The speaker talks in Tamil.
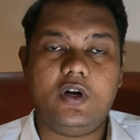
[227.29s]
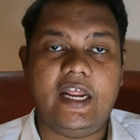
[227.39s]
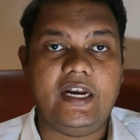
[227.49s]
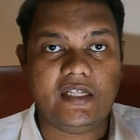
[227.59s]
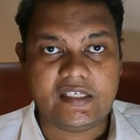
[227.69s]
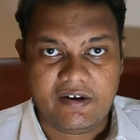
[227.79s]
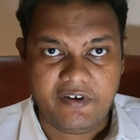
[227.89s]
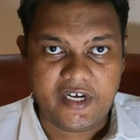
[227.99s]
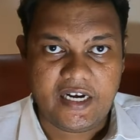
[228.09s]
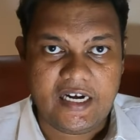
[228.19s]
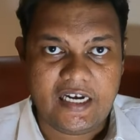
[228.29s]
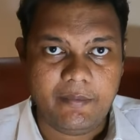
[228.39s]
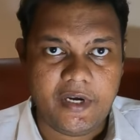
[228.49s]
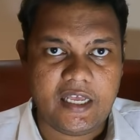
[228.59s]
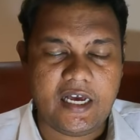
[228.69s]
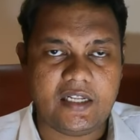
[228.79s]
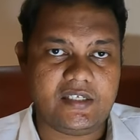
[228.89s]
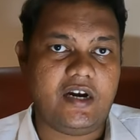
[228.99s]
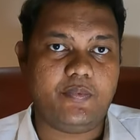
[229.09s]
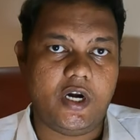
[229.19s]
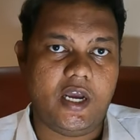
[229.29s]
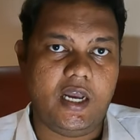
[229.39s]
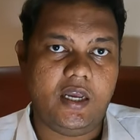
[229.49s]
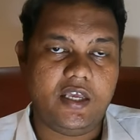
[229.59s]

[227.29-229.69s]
நைன்டீன் செவன்டி நைனில் அமெரிக்காக்காரன் ஸ்டார்ட் பண்ணா